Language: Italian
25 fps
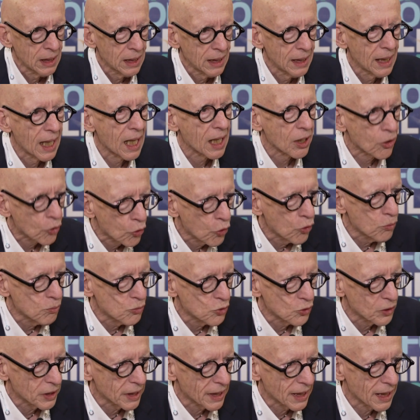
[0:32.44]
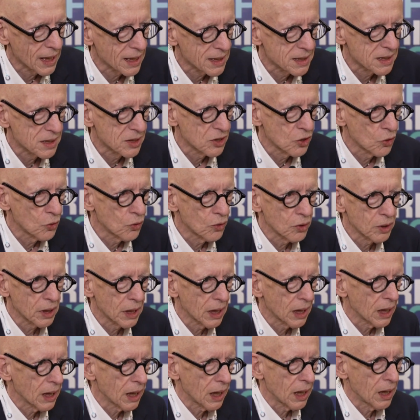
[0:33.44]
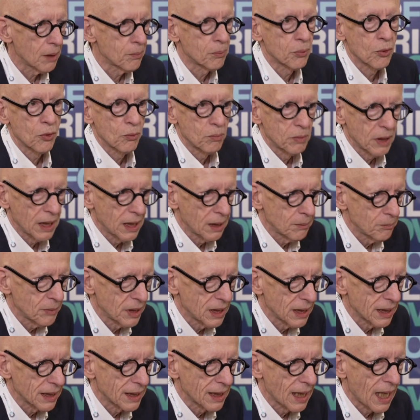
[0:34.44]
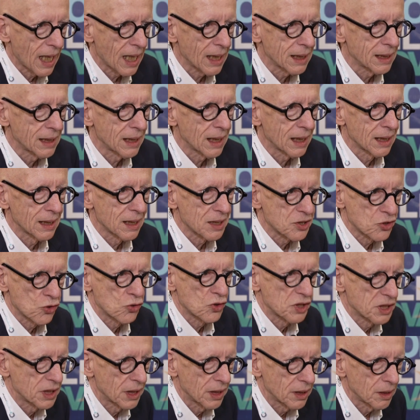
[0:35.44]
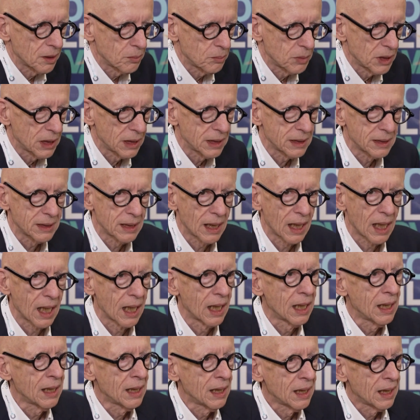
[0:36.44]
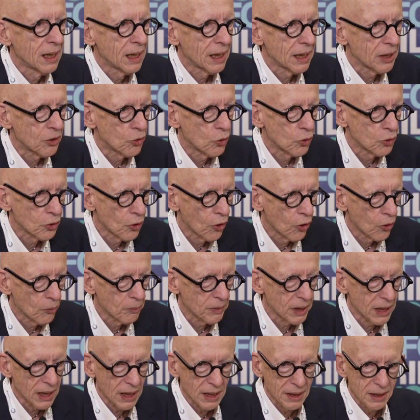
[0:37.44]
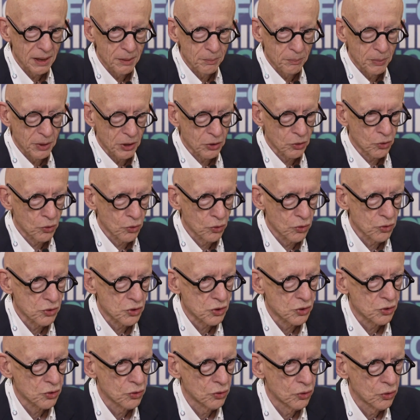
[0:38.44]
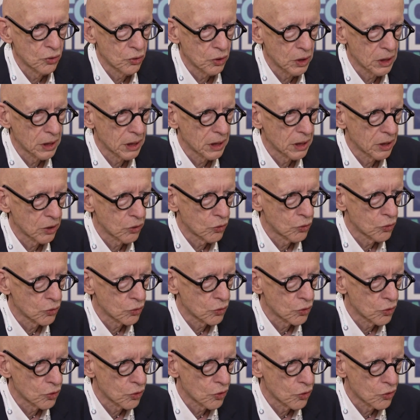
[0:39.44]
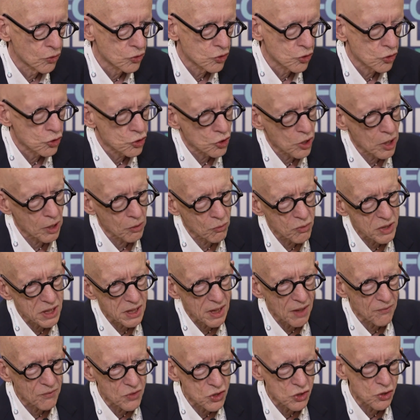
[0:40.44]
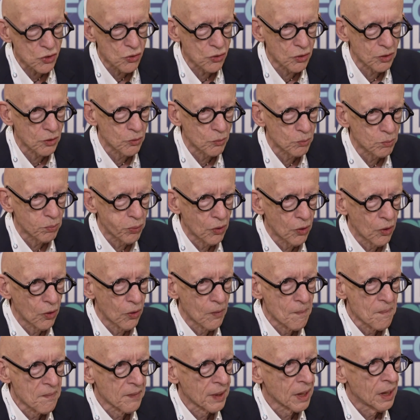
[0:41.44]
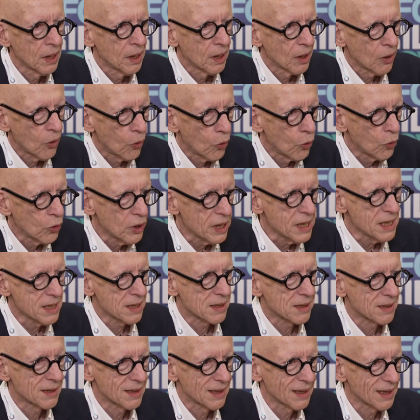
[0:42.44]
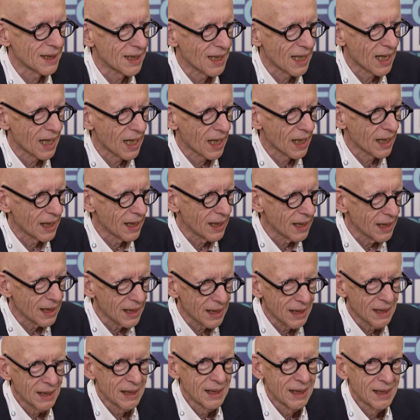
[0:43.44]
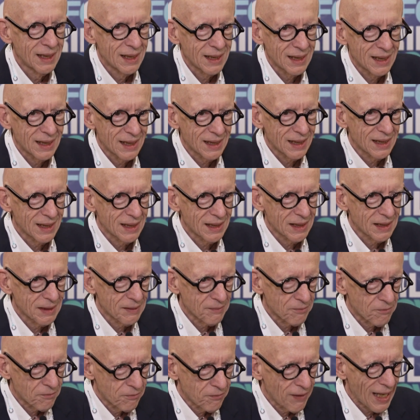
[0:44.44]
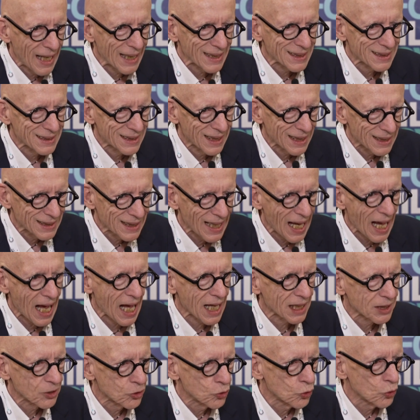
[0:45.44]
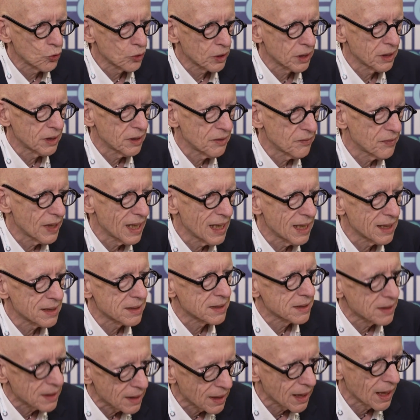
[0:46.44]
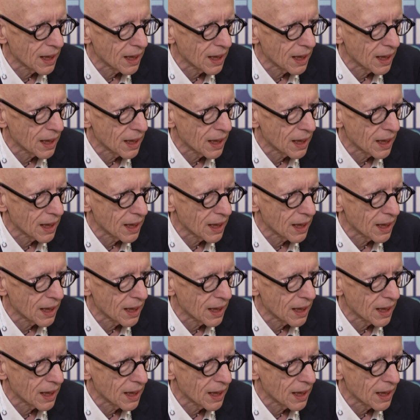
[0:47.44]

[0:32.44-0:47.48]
la comunicazione e i problemi legati alla sostenibilità economica del percorso eh, oncologico. Cioè questa visione un po' olistica e eh, fatta da attori diversi